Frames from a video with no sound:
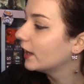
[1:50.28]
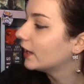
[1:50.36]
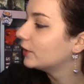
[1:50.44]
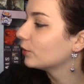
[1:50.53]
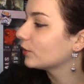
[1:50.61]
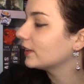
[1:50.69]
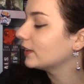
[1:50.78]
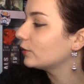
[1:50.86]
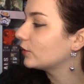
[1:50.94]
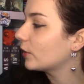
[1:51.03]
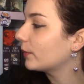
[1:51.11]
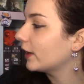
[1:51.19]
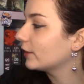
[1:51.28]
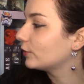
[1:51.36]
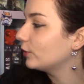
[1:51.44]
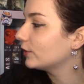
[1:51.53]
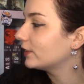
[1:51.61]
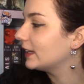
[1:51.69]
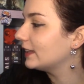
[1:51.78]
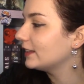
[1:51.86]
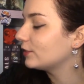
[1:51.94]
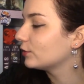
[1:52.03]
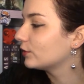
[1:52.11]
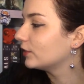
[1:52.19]
Donc c'est le tome 1 de l'Hôtel
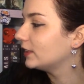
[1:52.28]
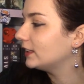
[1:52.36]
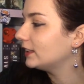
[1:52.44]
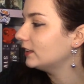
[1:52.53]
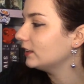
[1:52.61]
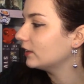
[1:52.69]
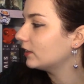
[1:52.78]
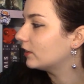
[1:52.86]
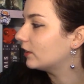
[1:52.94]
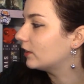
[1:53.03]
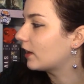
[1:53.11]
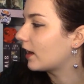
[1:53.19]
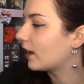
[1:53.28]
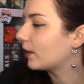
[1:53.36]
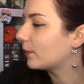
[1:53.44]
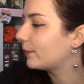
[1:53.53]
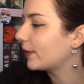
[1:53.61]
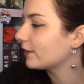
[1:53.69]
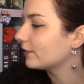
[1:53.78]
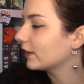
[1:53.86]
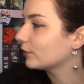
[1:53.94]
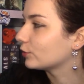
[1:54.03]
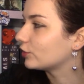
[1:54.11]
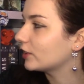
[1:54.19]
des Souvenirs, euh, un
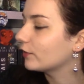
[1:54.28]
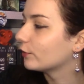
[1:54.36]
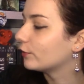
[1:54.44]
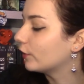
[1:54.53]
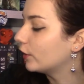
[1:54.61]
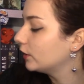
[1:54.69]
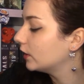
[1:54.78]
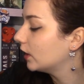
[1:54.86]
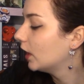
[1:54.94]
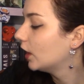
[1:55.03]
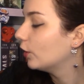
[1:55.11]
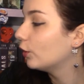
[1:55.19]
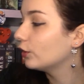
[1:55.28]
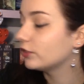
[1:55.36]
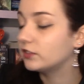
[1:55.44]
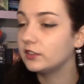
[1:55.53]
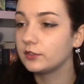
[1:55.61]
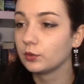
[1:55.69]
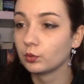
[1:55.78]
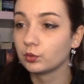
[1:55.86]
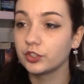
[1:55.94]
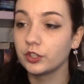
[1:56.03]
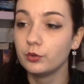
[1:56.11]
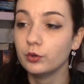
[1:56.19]
parfum de chèvrefeuille, aux éditions
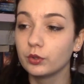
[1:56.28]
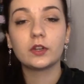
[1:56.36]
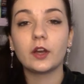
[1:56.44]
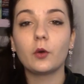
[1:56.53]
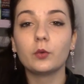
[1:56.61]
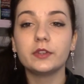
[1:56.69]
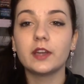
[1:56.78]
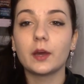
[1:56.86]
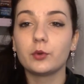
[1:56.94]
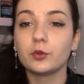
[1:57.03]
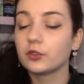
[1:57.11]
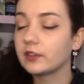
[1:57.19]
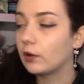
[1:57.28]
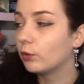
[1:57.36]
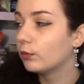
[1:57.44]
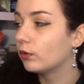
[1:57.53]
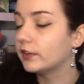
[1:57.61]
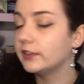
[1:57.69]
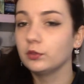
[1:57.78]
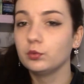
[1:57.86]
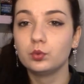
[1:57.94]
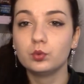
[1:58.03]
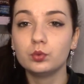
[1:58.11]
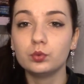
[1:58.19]
j'ai lu aussi. On est un peu dans un roman, on va dire
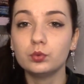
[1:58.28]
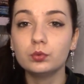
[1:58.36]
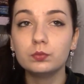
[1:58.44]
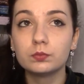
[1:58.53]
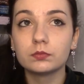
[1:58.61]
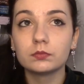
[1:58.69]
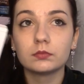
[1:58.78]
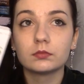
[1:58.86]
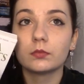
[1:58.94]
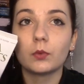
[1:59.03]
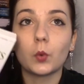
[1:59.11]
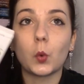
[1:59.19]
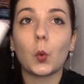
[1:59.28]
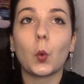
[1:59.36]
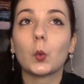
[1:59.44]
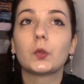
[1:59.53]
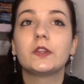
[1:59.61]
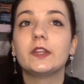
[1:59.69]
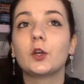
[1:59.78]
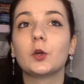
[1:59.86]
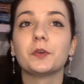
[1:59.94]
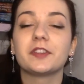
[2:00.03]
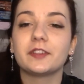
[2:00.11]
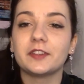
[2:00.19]
doudou, où on sait
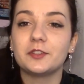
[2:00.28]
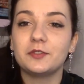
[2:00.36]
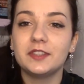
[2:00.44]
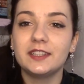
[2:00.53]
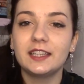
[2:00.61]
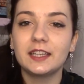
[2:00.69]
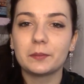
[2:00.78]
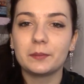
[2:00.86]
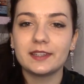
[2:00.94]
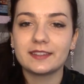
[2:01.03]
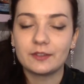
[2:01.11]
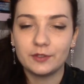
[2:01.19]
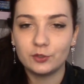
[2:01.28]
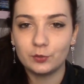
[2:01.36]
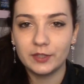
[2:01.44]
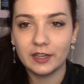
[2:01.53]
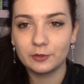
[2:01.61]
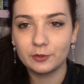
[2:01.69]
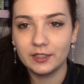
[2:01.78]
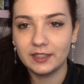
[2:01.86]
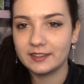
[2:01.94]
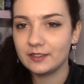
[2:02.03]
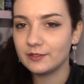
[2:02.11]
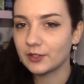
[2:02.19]
comment ça va se finir, mais ça fait du bien de
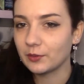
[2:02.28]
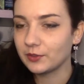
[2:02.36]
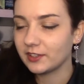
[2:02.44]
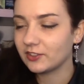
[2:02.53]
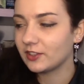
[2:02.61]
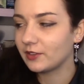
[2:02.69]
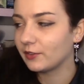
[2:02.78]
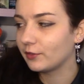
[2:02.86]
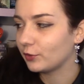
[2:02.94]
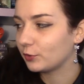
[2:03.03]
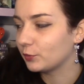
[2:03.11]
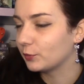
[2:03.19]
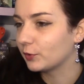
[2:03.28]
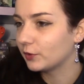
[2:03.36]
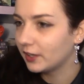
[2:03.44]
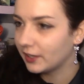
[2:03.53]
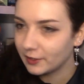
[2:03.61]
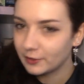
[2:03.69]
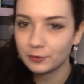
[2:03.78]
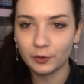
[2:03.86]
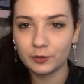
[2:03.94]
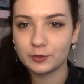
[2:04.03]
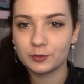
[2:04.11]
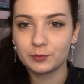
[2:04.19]
lire des livres comme ça, j'en avais en ce moment,
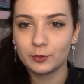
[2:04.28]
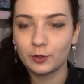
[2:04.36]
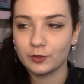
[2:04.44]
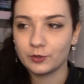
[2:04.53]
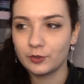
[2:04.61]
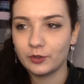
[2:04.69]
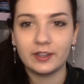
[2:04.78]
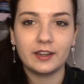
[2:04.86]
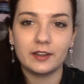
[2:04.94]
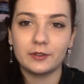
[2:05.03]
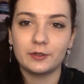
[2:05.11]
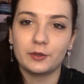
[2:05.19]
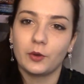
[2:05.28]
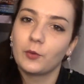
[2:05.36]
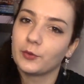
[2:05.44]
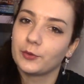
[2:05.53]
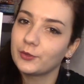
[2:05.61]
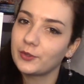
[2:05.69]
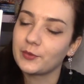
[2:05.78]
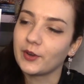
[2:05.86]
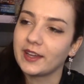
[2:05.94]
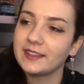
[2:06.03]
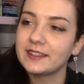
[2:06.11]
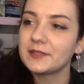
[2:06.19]
donc je me lance dans la euh, romance
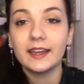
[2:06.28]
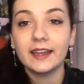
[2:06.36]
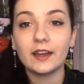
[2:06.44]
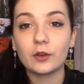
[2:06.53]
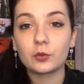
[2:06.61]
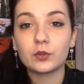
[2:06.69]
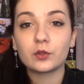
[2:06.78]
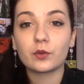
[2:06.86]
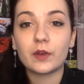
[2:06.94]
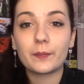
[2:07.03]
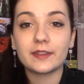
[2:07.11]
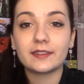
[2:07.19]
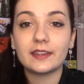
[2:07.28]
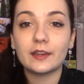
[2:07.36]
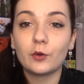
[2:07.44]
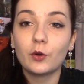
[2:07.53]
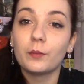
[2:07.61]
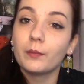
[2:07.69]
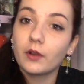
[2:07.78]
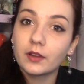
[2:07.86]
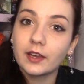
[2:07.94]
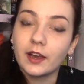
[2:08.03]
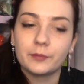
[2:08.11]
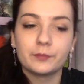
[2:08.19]
contemporaine. Et ensuite on va passer au
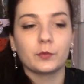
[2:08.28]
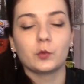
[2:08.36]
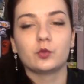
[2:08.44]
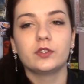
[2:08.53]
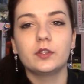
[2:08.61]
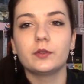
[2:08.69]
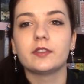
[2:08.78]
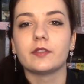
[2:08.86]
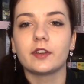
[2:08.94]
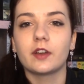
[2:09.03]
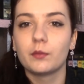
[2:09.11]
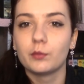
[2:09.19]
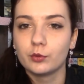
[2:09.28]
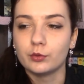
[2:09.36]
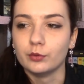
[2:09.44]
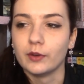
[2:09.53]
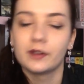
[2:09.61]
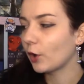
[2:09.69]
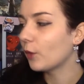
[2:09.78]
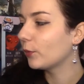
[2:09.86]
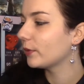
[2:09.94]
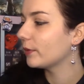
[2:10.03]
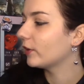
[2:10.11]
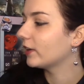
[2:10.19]
manga. Donc je vous dis oui ça fait quand même beaucoup. Hein. En
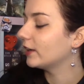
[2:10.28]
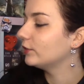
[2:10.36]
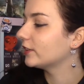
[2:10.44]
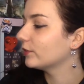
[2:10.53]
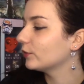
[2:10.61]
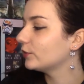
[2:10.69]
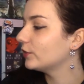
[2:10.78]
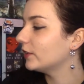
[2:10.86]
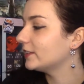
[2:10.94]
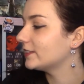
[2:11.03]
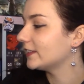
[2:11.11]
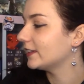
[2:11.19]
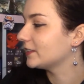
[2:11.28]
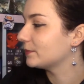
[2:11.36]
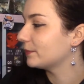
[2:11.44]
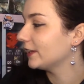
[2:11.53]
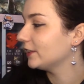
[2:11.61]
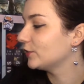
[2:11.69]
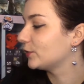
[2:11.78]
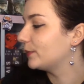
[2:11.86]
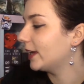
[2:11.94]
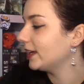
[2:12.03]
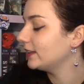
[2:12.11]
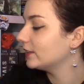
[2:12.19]
premier manga nous avons de Unsaint Magnus
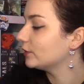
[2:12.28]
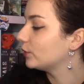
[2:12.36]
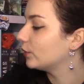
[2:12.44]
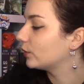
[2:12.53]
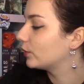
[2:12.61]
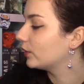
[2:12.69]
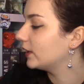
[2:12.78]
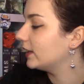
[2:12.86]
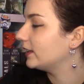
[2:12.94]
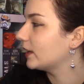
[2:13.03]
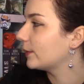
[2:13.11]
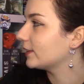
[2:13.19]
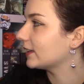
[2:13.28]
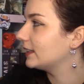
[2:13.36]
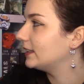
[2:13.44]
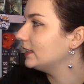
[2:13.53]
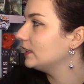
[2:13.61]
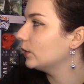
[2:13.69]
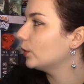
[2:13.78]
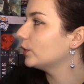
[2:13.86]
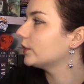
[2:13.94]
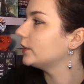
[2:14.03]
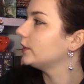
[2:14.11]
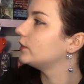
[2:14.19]
Bane de Kole Yamazaki aux
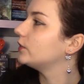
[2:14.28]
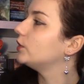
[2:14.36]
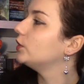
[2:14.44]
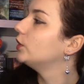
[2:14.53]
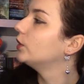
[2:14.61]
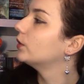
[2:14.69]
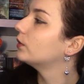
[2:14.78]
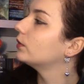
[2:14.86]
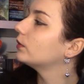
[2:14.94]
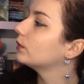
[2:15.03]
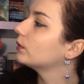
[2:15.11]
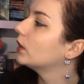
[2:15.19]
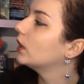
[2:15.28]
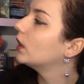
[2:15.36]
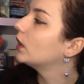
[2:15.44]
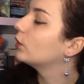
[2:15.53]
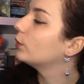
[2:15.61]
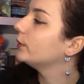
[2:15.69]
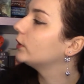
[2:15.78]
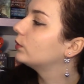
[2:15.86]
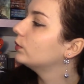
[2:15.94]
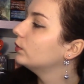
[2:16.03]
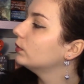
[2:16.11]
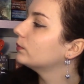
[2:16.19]
éditions
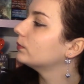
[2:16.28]
Komiku.